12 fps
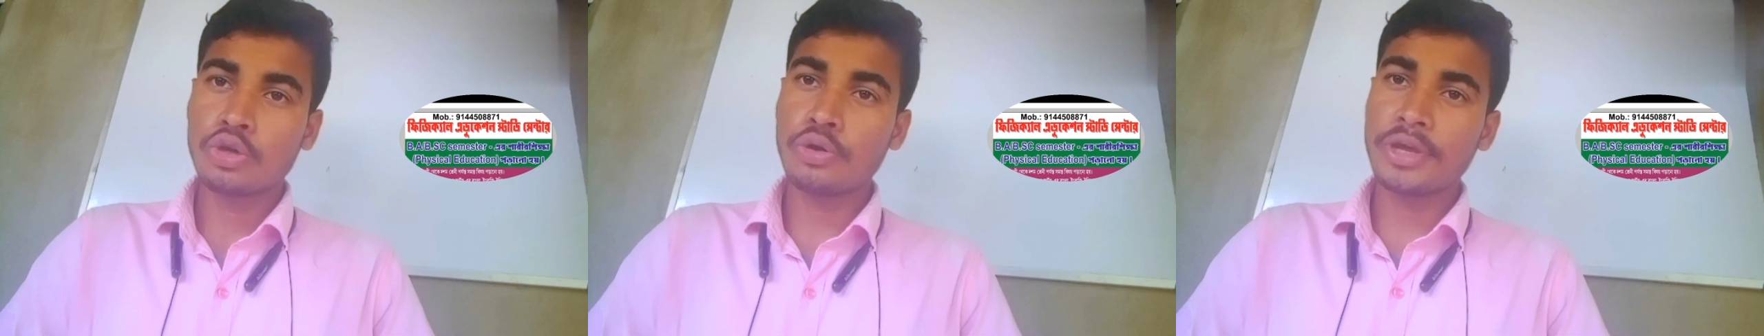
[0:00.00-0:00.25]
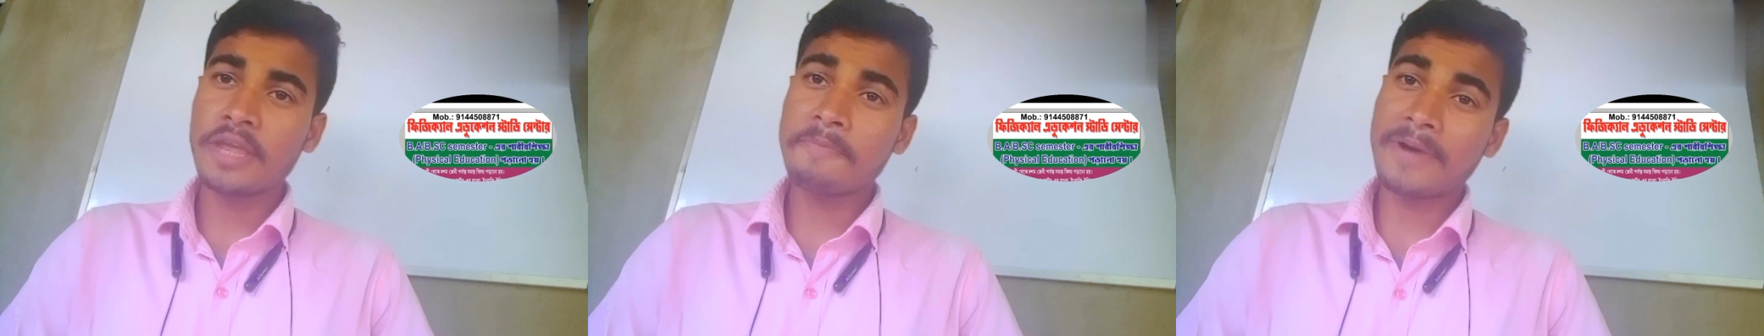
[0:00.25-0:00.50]
তো
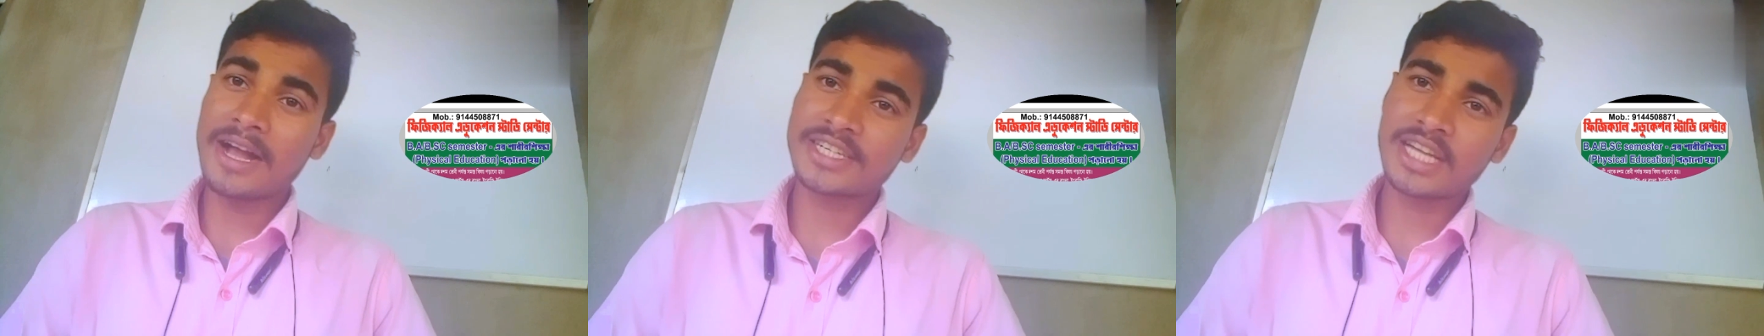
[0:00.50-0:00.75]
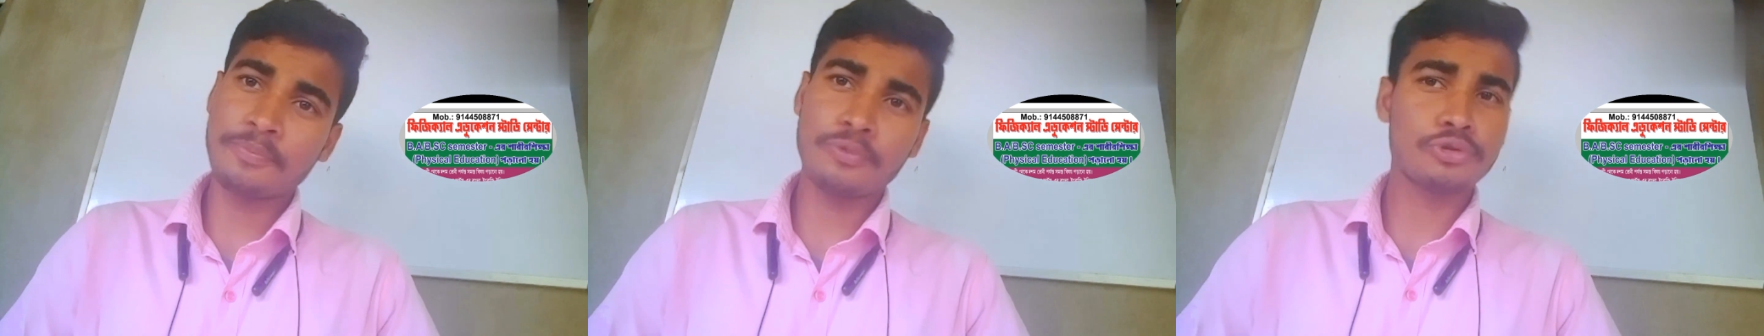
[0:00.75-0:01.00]
এই
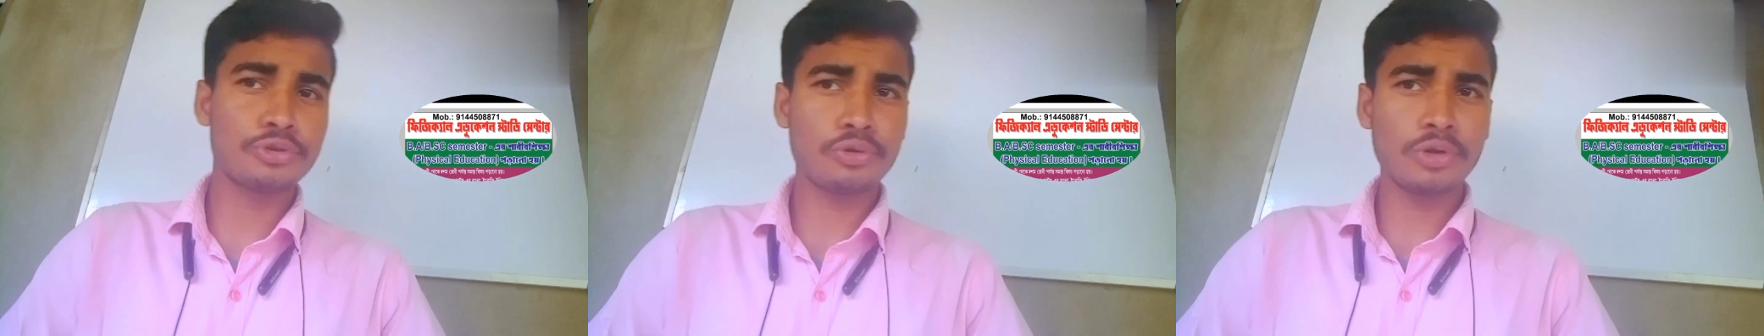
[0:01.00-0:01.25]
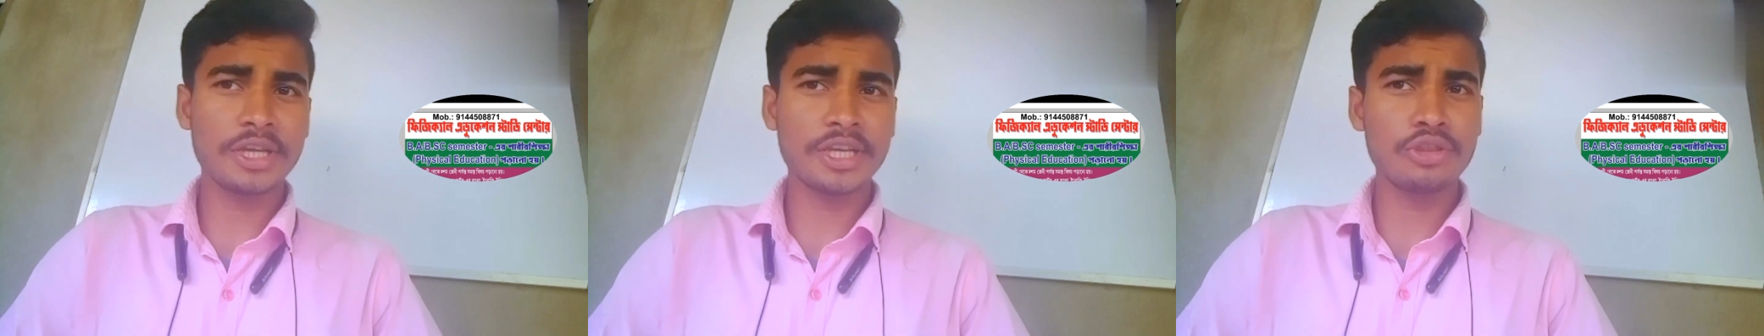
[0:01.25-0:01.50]
পাঁচটা প্রশ্ন
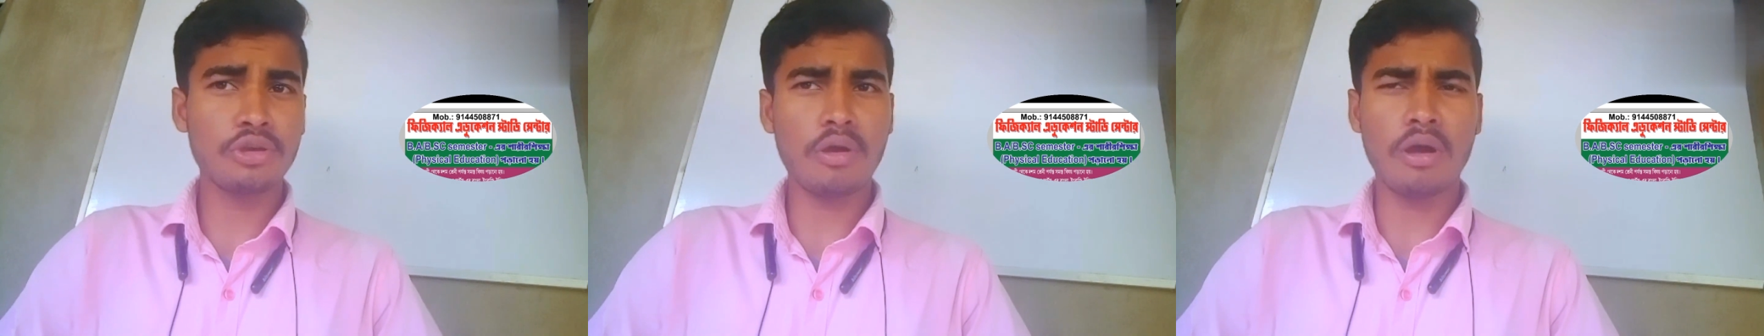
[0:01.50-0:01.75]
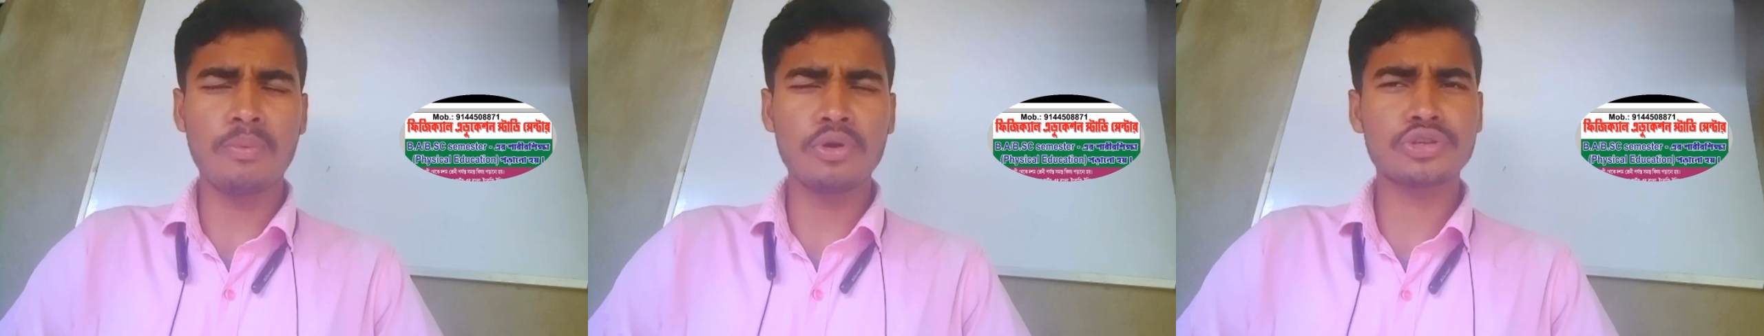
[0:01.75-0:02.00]
করলে কিন্তু
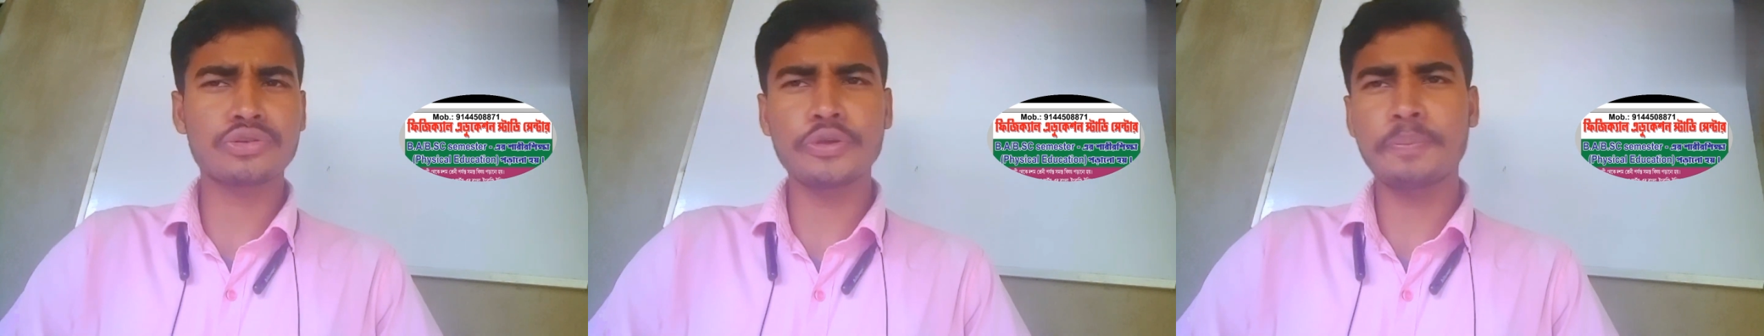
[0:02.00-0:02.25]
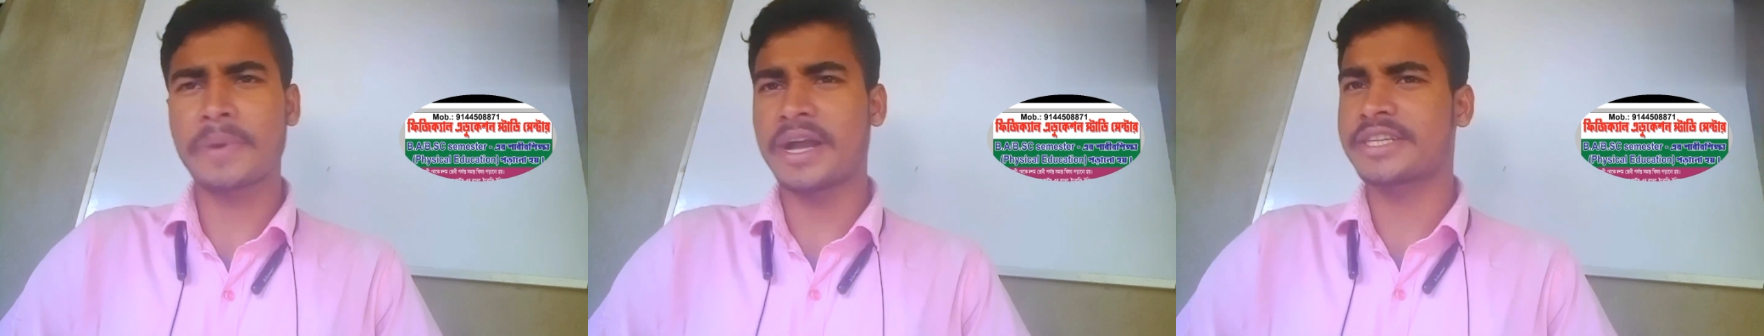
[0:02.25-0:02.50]

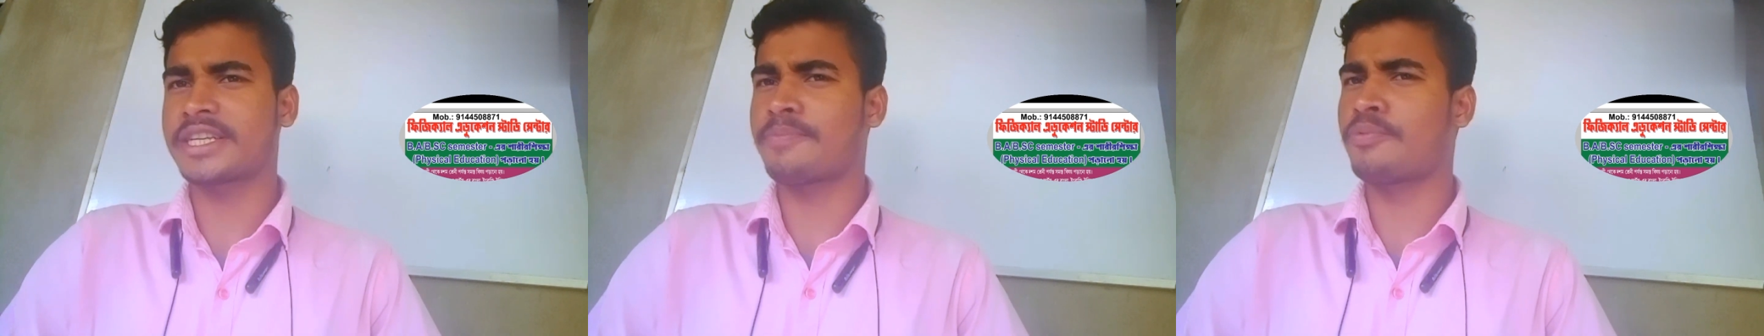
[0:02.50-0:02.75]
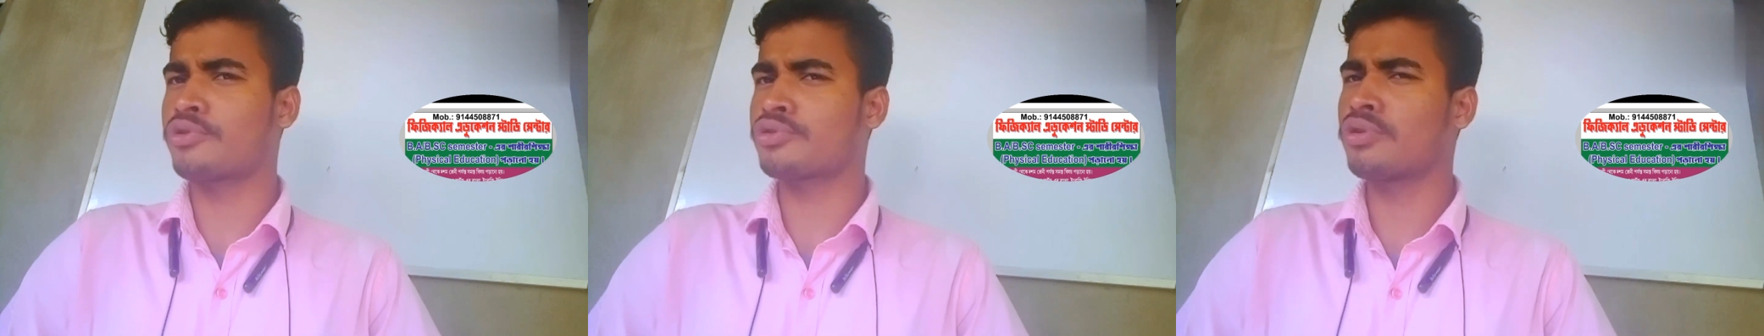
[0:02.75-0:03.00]
অবশ্যই পাঁচটা
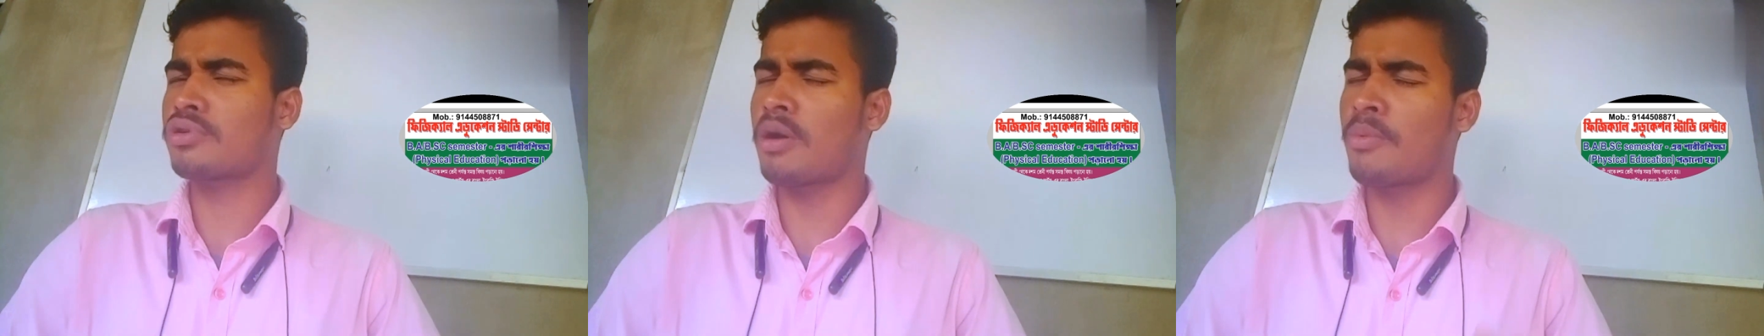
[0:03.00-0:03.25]
প্রশ্ন